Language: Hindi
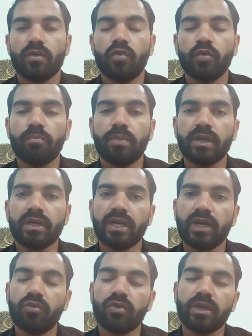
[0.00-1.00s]
उन पर
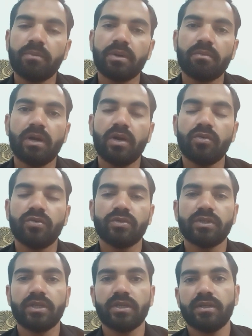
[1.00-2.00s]
ग्रहों के प्रभाव
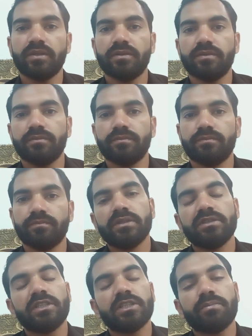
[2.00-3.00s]
होते हैं
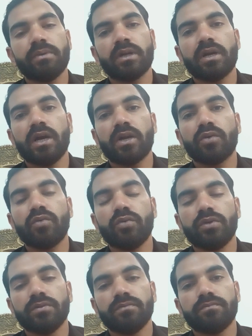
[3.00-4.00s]
जिस प्रकार गुड़
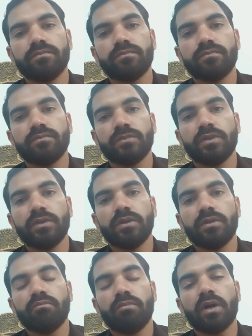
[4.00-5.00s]

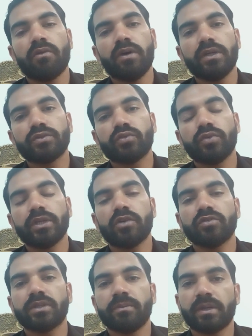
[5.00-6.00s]
भगवान सूर्य को
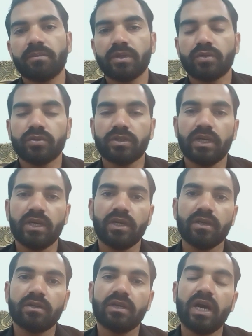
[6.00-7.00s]
समर्पित होता है
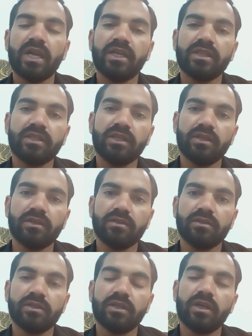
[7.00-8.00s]
काले तिल
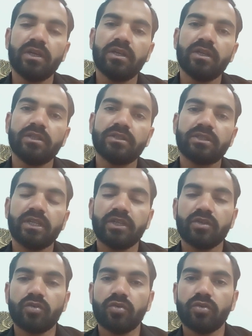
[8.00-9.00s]
शनि
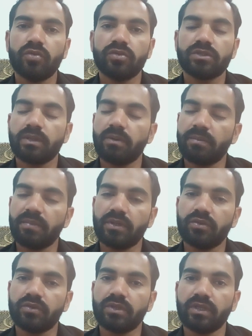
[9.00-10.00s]
को समर्पित
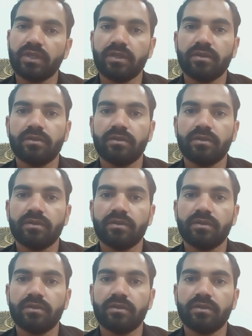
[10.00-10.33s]
होते हैं